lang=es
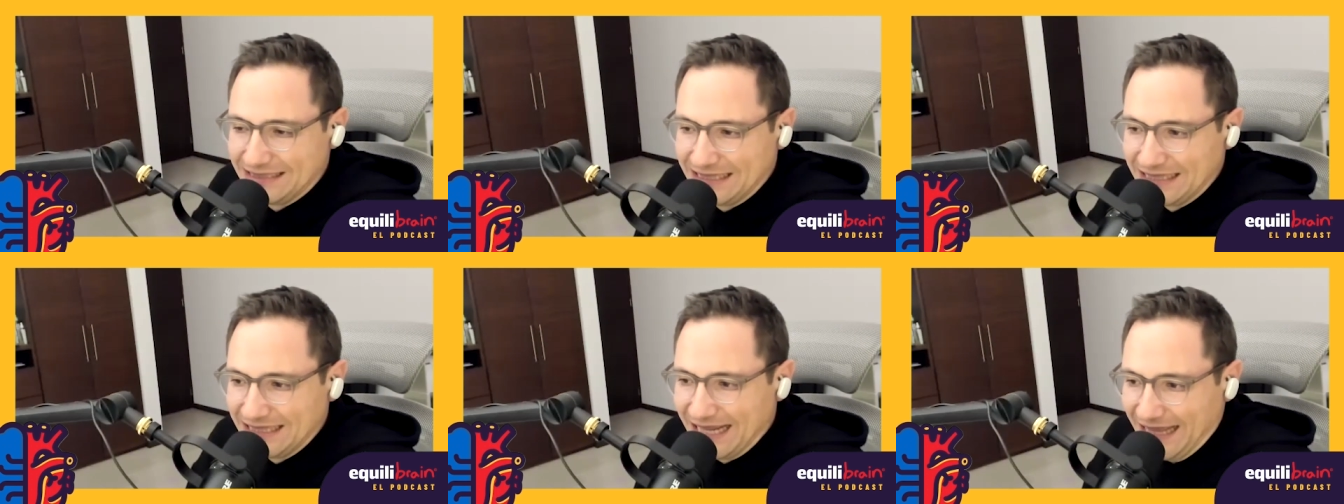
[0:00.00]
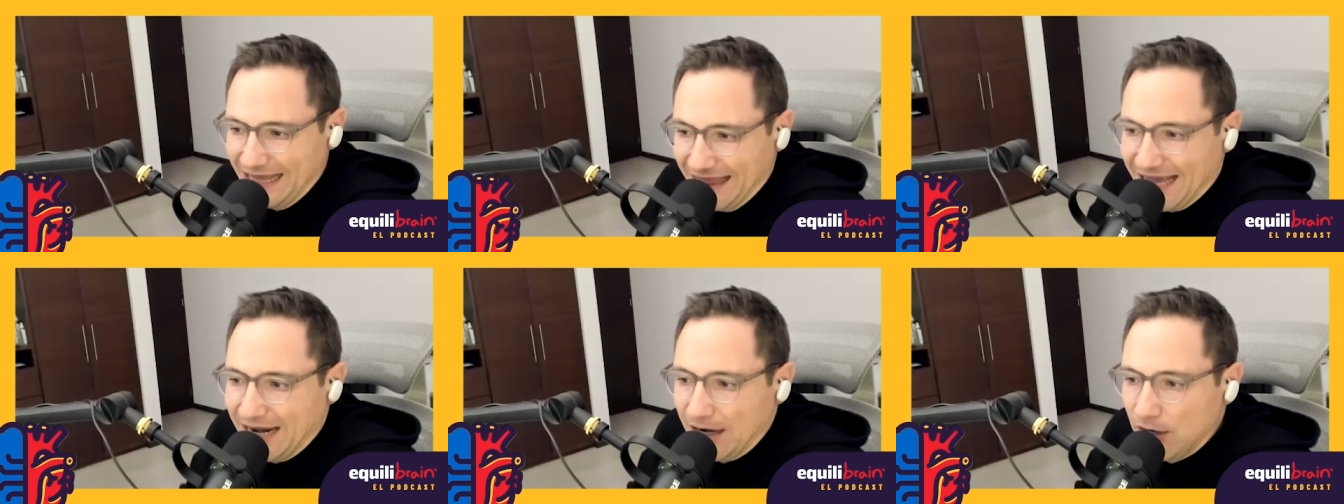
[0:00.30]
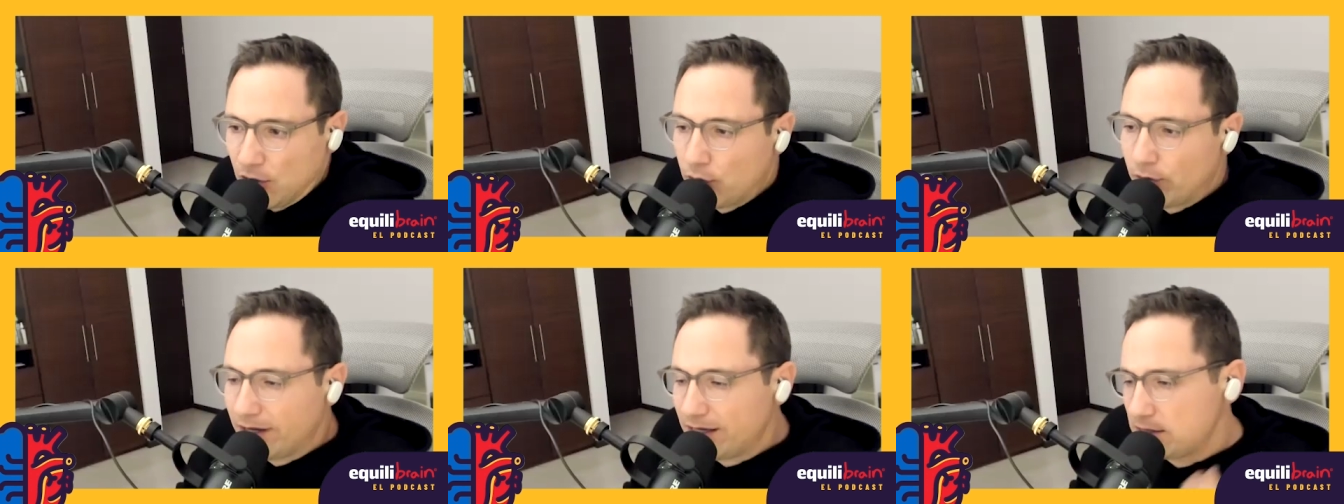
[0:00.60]
la idea
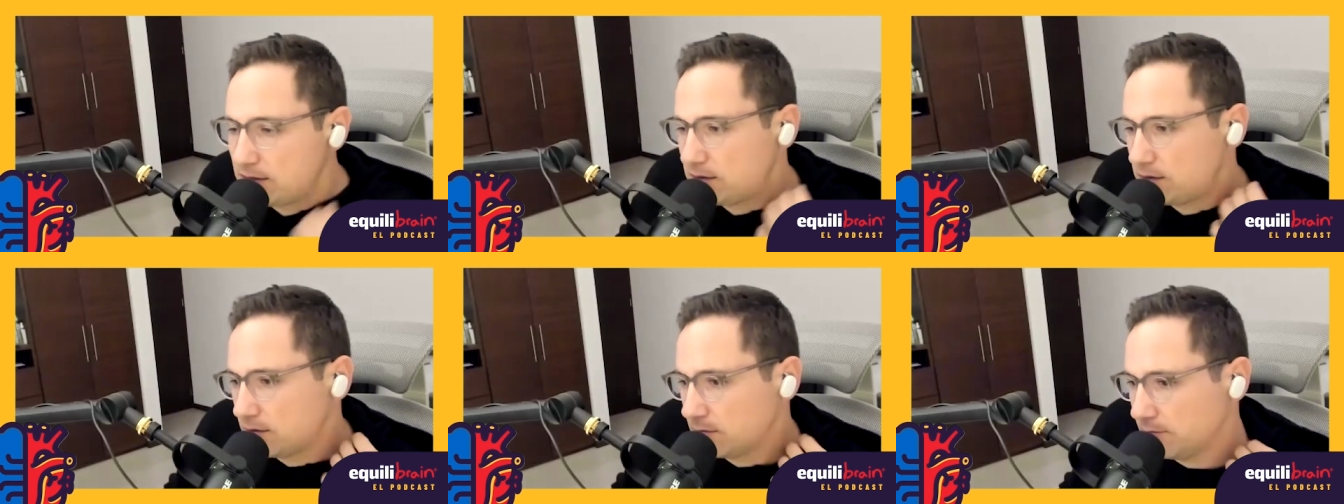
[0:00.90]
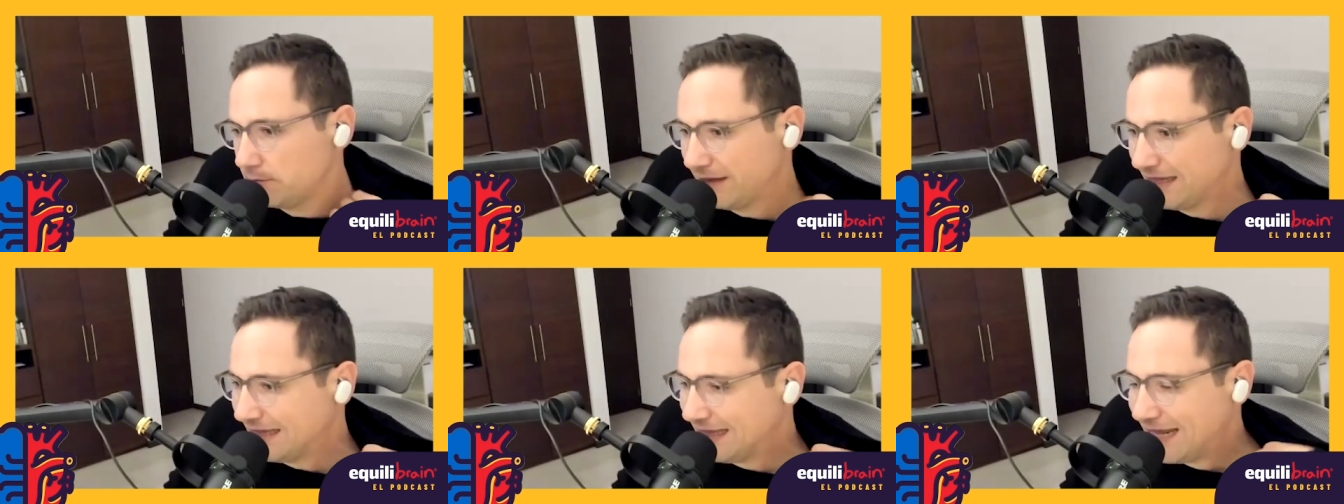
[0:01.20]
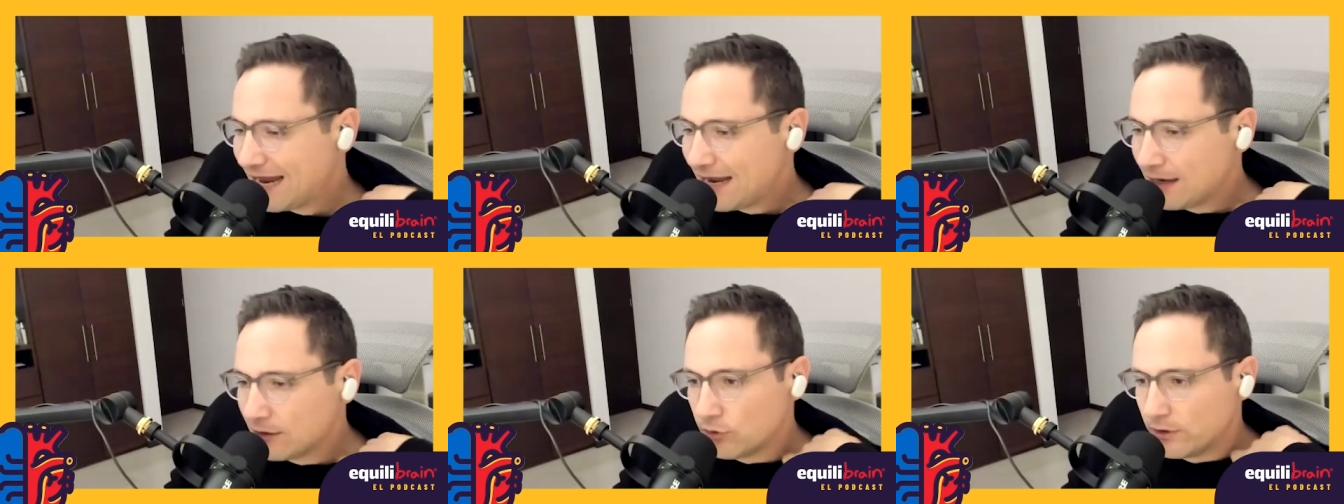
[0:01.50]
no es
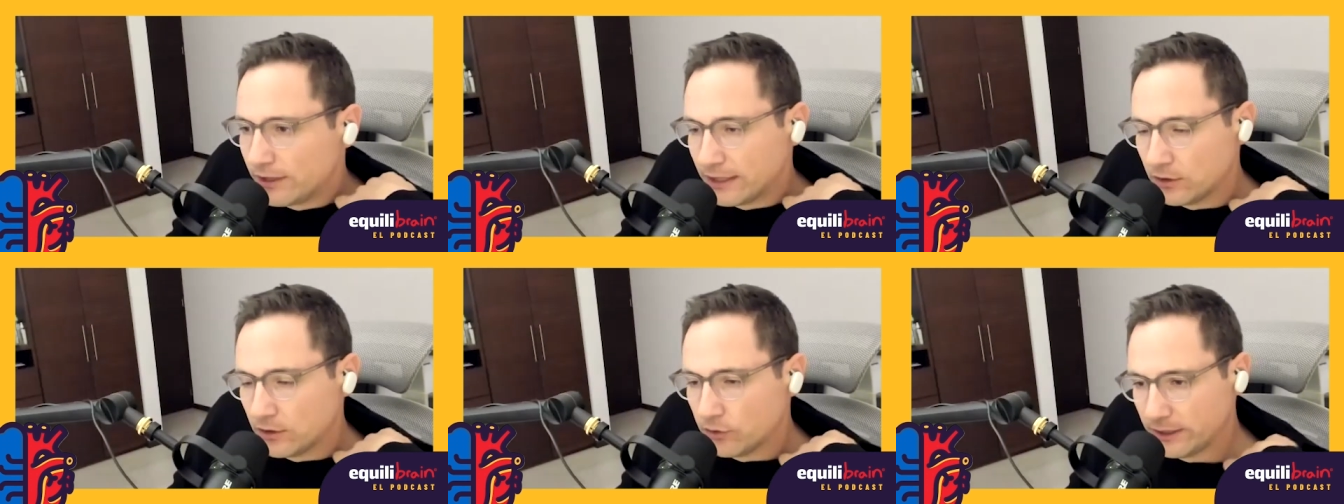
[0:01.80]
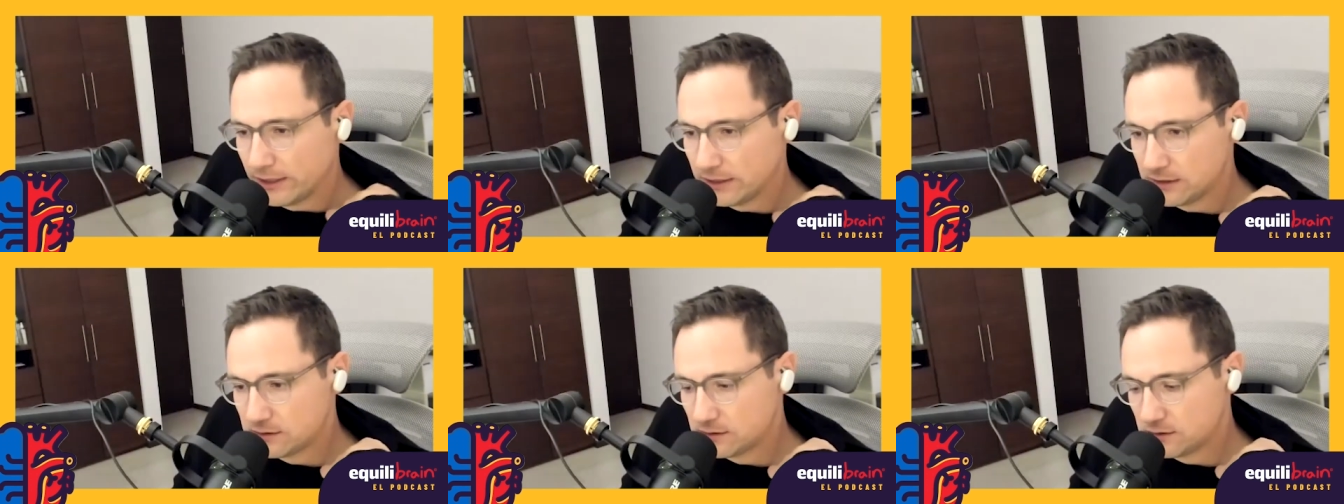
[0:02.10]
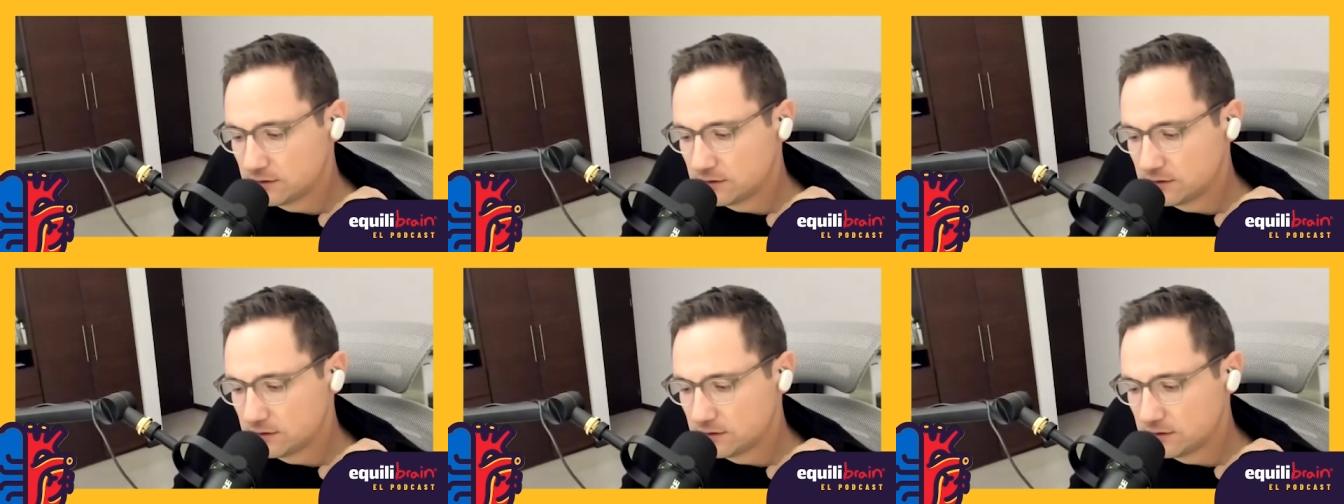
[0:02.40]
vender algo que no eres,